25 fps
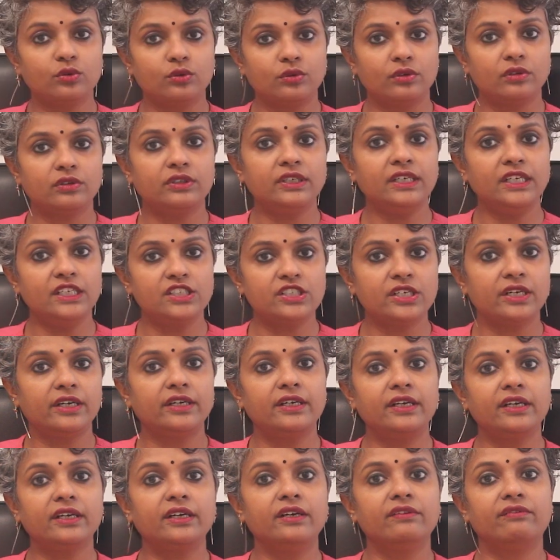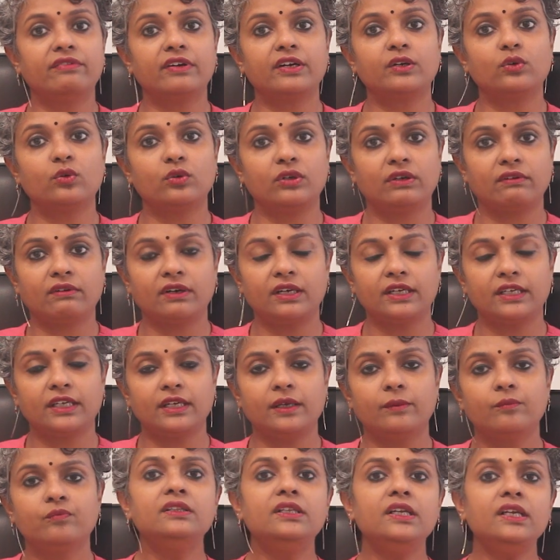కూడా ఉండదు ఈ జెనెటిక్ డిఫెక్ట్ ఉన్న
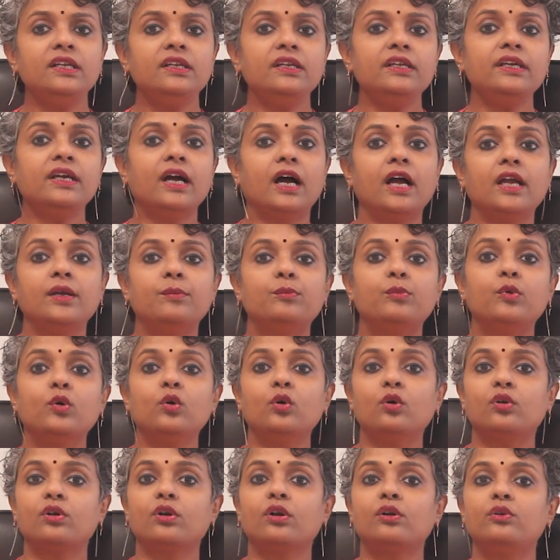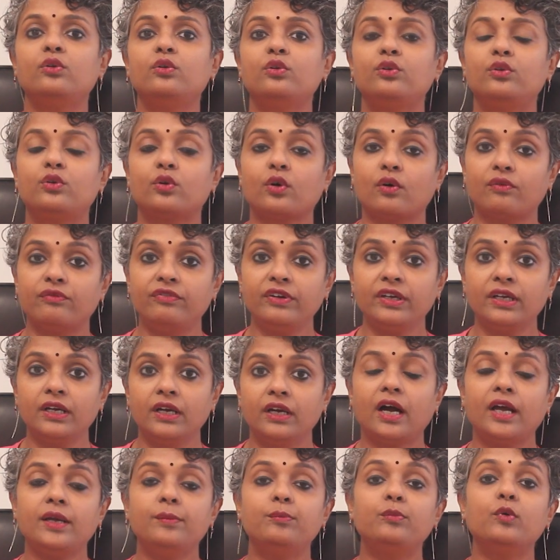వాళ్ళకి దీన్ని హైపోగొనాడోట్రాఫిక్
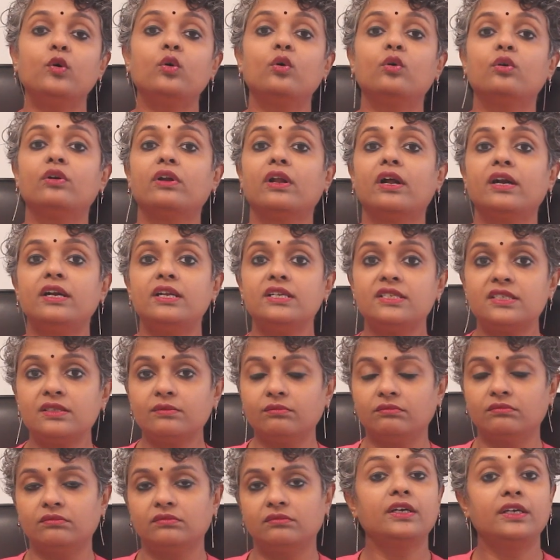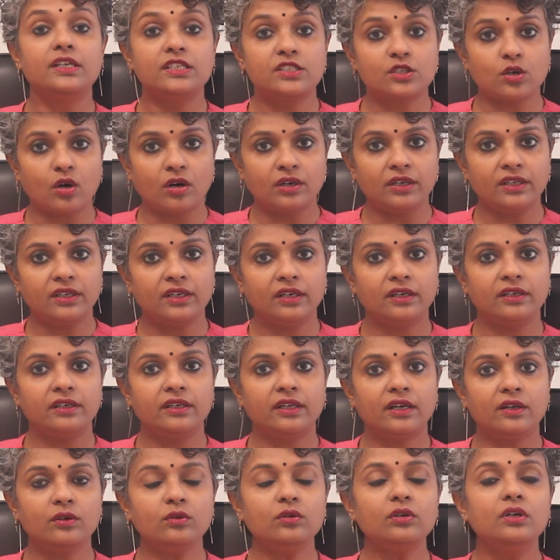హైపోగొనాడిజం డిసార్డర్
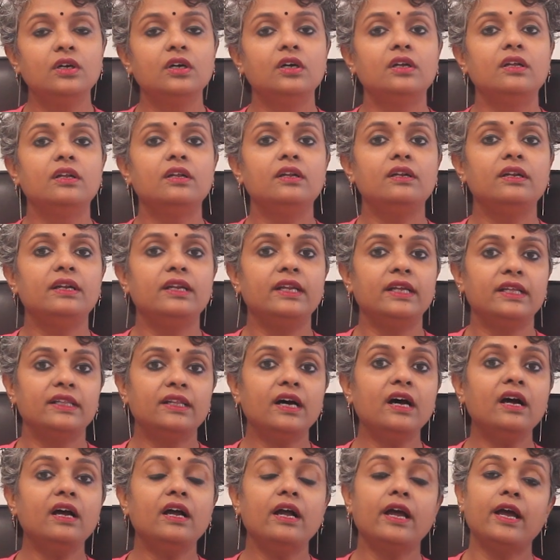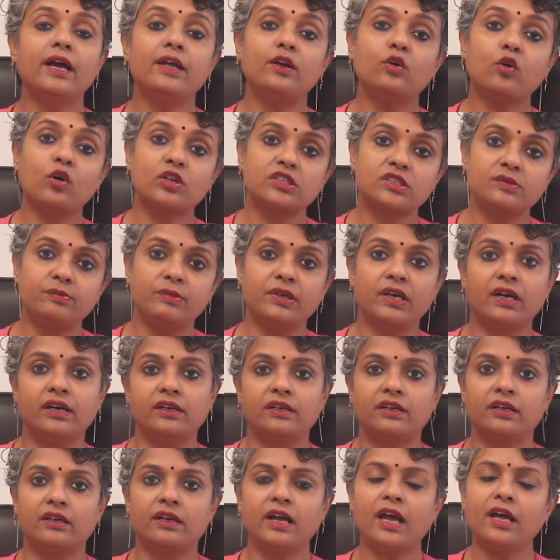అంటారు లేదా యానోస్మియా
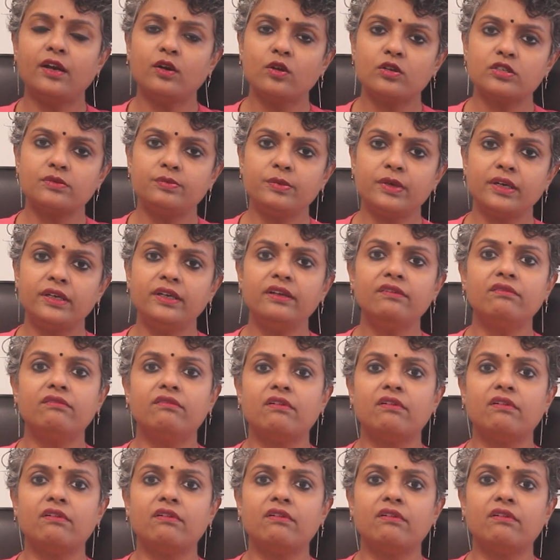అంటారు యానోస్మియా అంటే